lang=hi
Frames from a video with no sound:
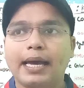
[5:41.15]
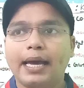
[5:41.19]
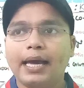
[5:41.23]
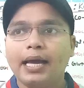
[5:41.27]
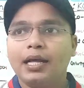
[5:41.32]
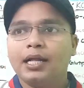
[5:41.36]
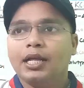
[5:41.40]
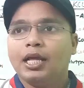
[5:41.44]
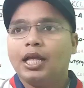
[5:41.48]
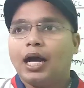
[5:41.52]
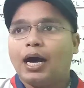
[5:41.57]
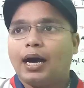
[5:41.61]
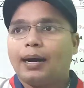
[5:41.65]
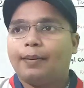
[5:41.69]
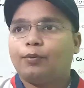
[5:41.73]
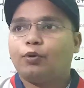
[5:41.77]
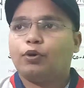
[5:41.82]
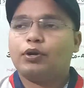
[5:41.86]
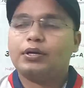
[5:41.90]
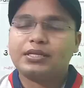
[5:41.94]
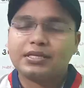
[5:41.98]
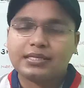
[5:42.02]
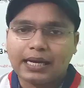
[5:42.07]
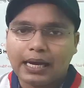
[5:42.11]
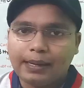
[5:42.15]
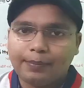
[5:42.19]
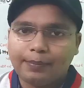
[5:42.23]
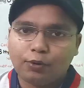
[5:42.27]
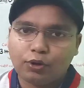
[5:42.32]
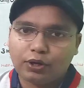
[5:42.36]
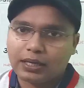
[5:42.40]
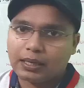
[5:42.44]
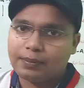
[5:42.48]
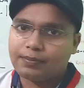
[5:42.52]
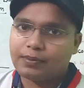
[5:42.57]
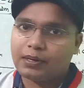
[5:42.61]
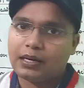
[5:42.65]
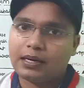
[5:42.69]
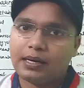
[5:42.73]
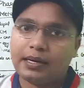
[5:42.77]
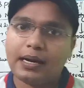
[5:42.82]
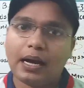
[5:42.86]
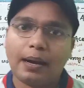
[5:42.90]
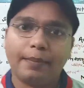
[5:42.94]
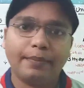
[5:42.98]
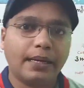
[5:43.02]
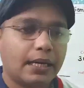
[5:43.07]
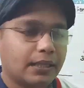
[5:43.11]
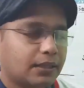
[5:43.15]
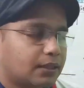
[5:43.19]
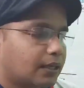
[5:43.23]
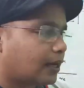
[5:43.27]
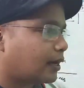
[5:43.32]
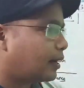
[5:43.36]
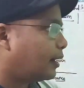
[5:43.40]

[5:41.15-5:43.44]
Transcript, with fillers: सा है आपको एंजाइम और केमिकल का नाम याद